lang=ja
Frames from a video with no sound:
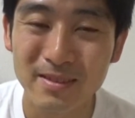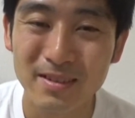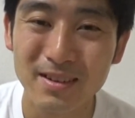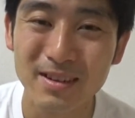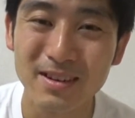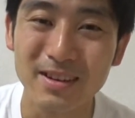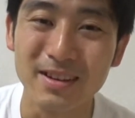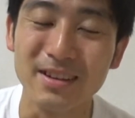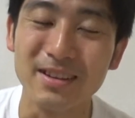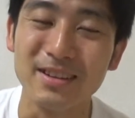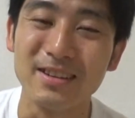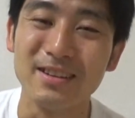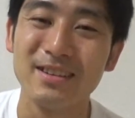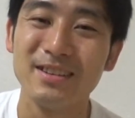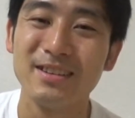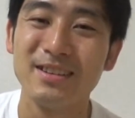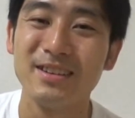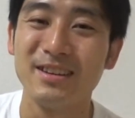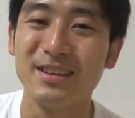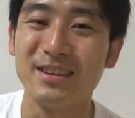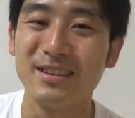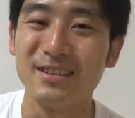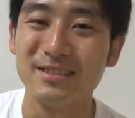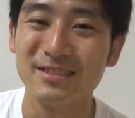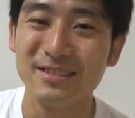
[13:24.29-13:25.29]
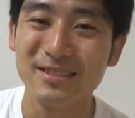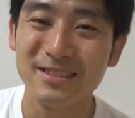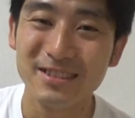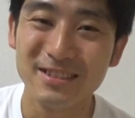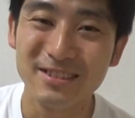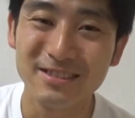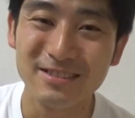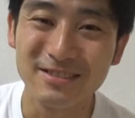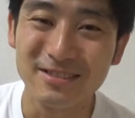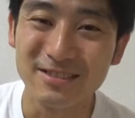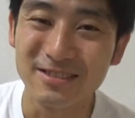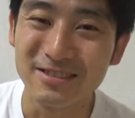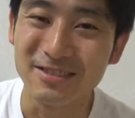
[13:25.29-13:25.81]
はい
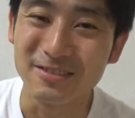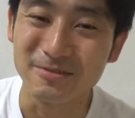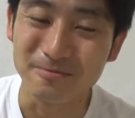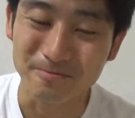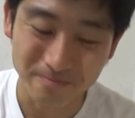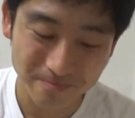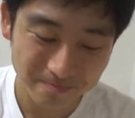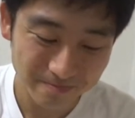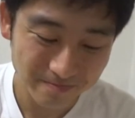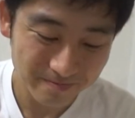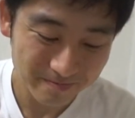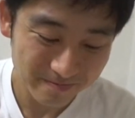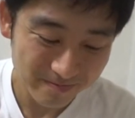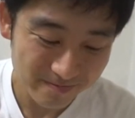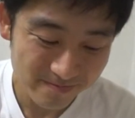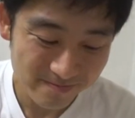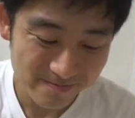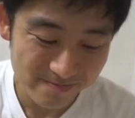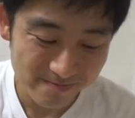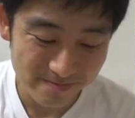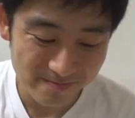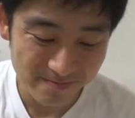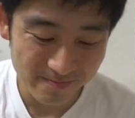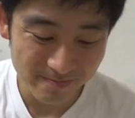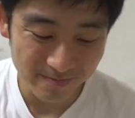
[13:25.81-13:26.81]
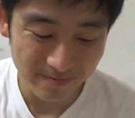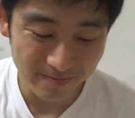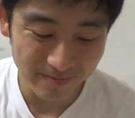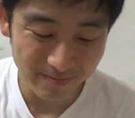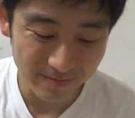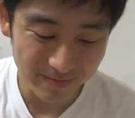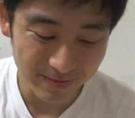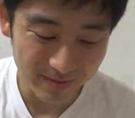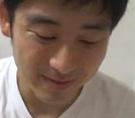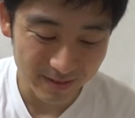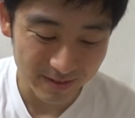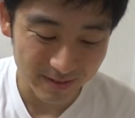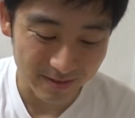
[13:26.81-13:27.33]
エンディングの
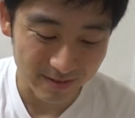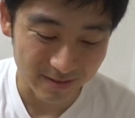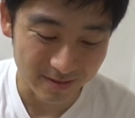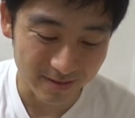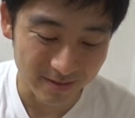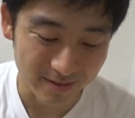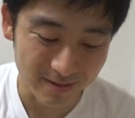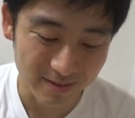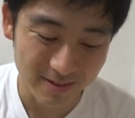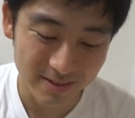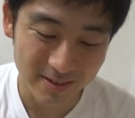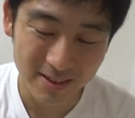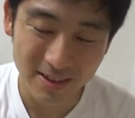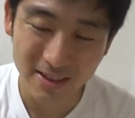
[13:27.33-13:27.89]
あの「